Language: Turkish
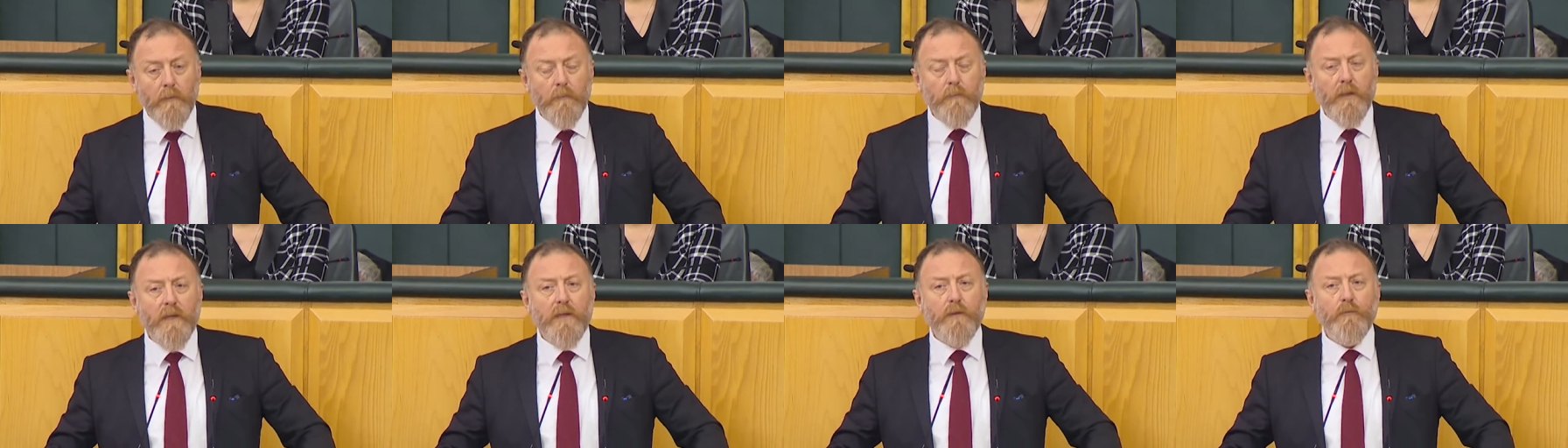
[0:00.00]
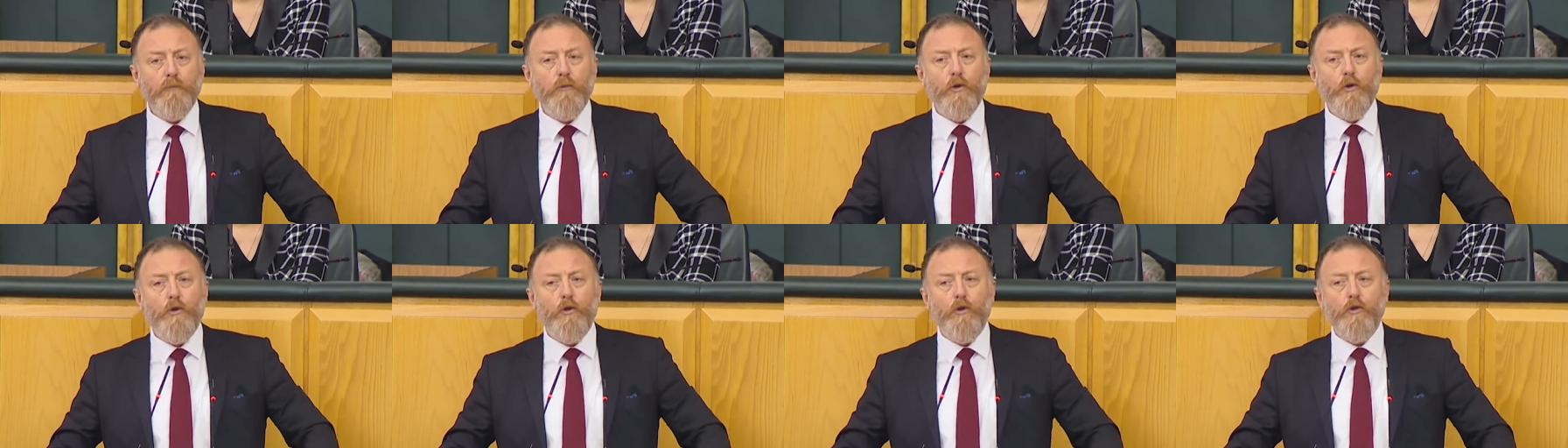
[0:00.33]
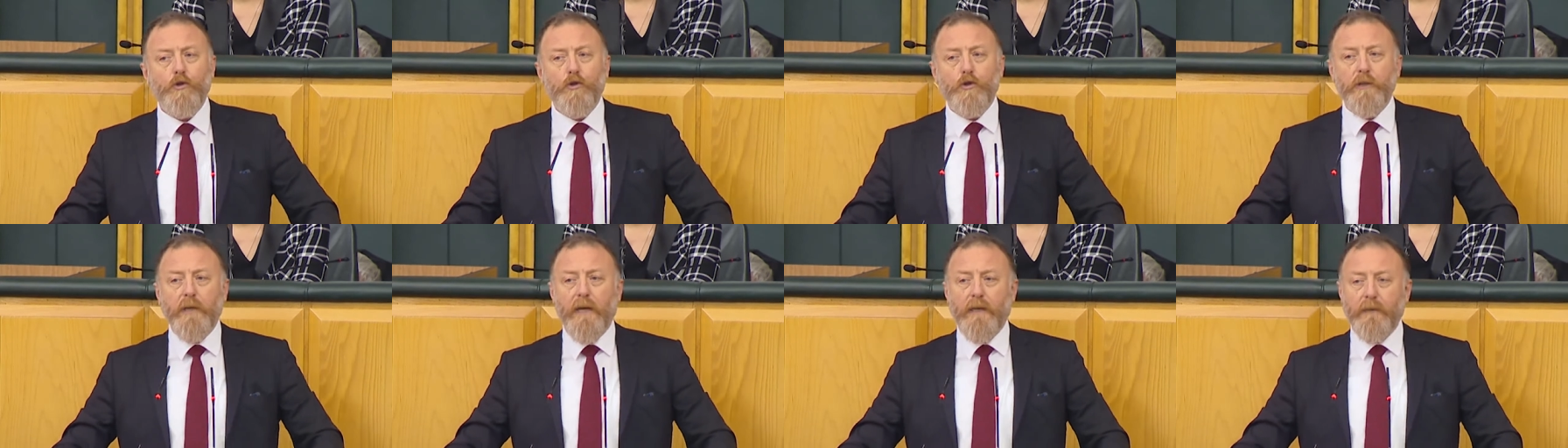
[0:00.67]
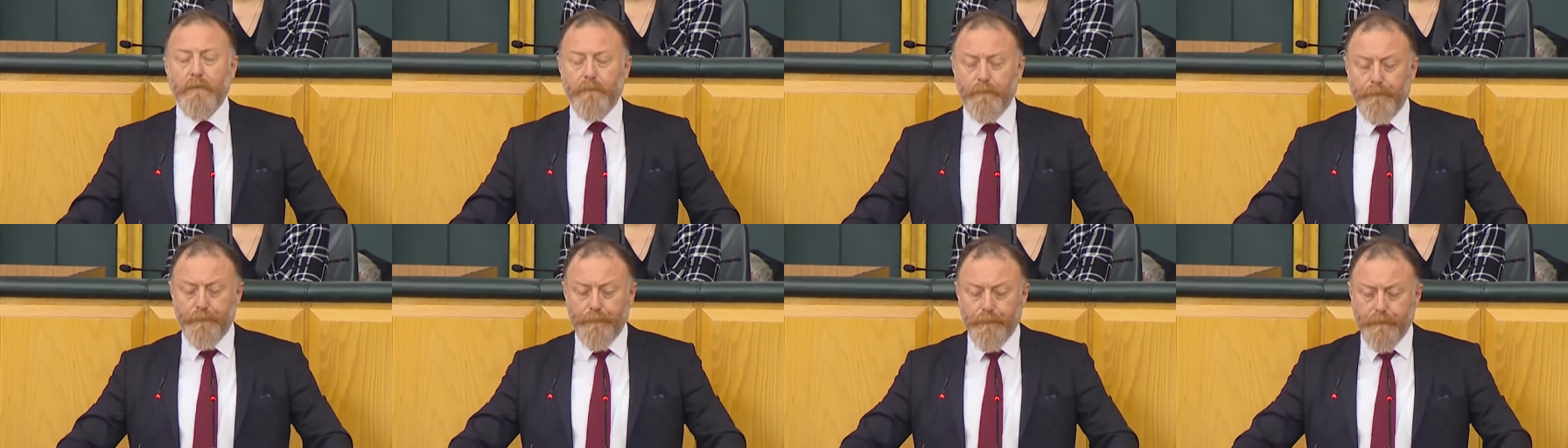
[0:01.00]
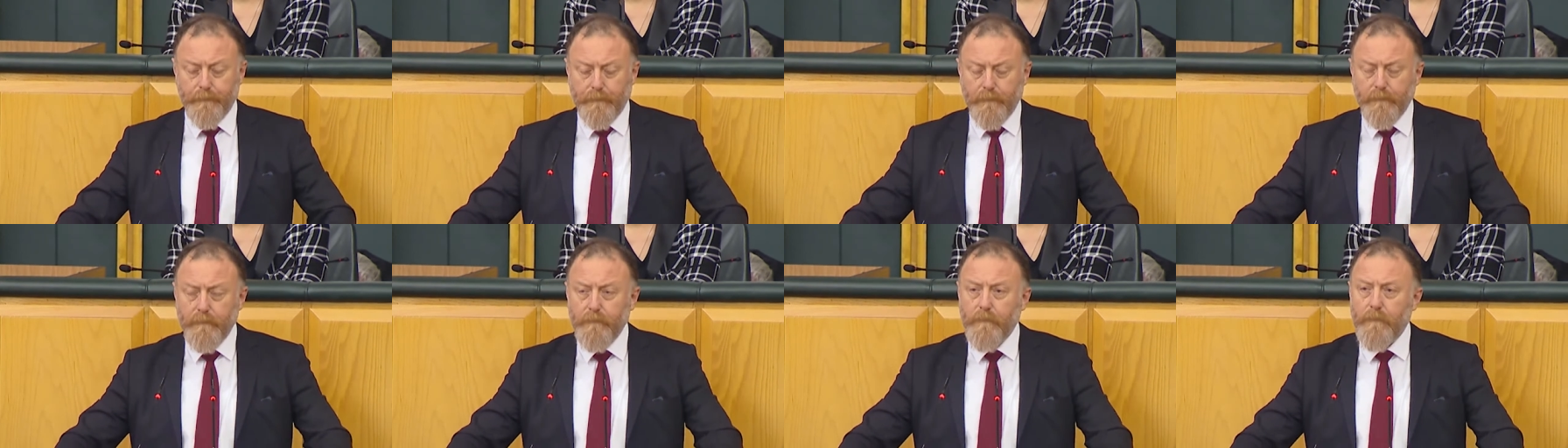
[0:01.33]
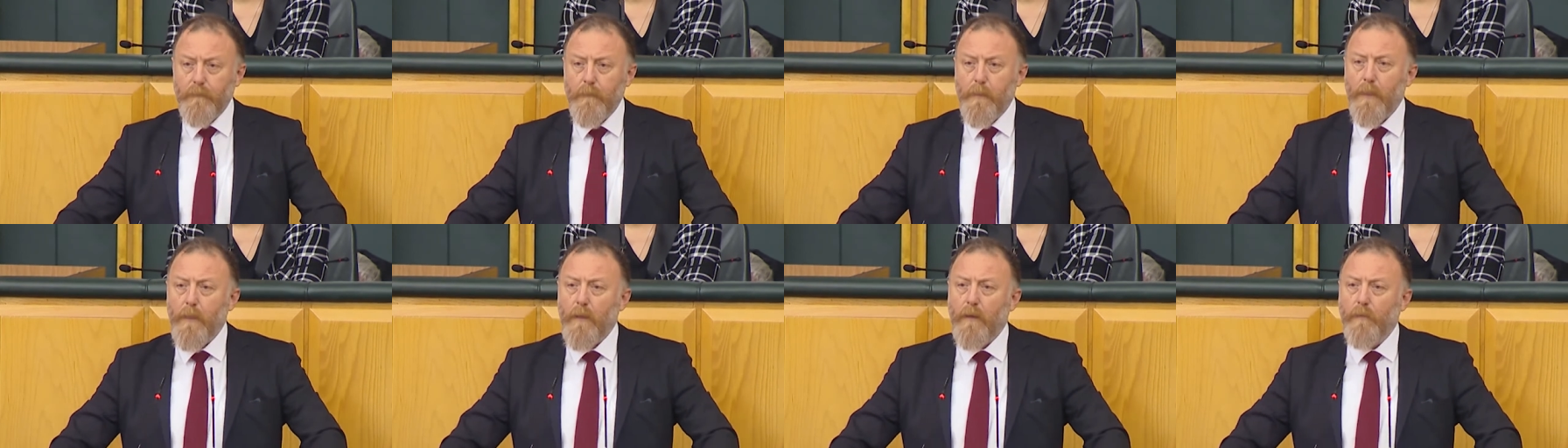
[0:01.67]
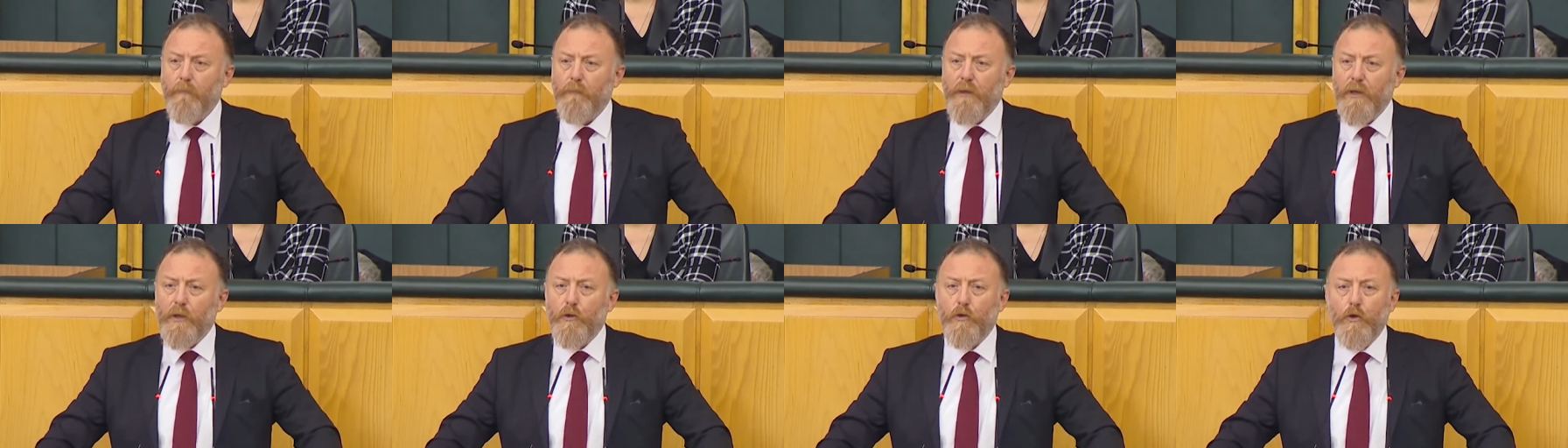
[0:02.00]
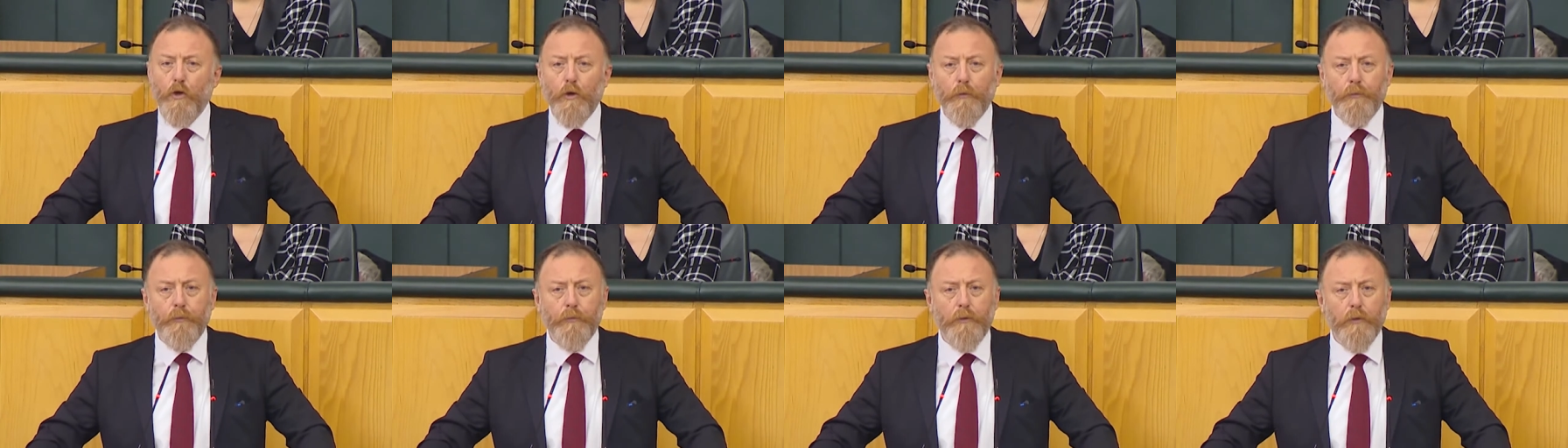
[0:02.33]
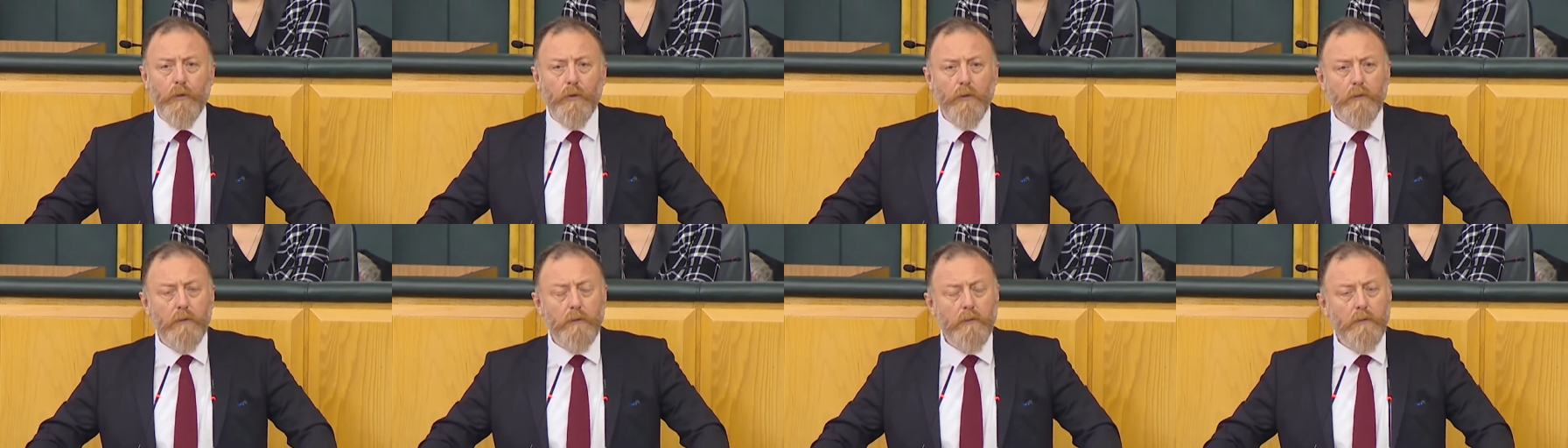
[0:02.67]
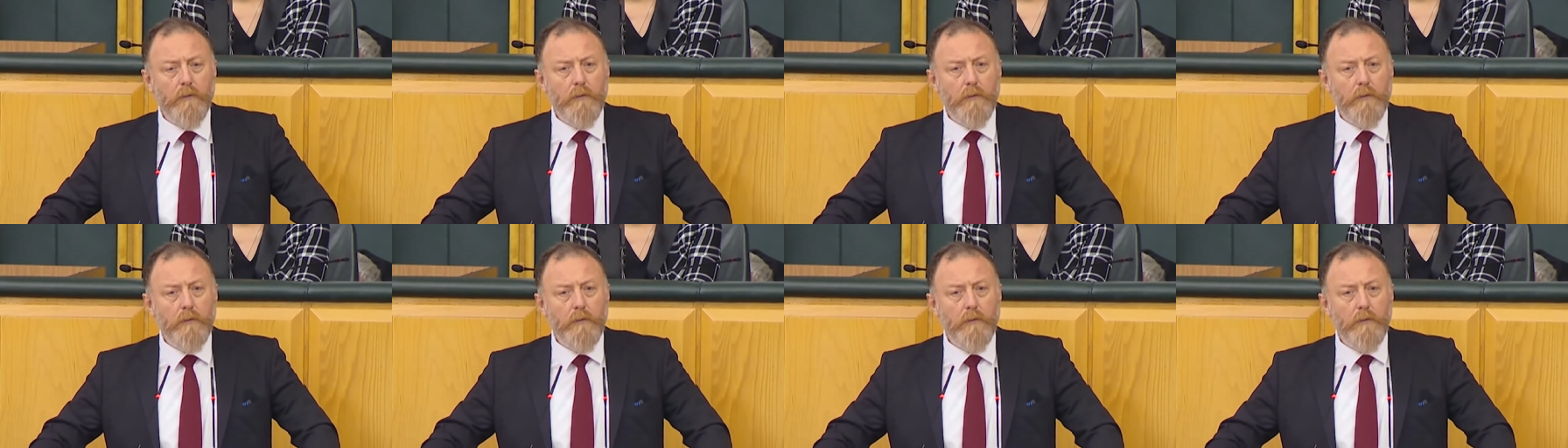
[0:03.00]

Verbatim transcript: Bakın bu kürsüden bir grup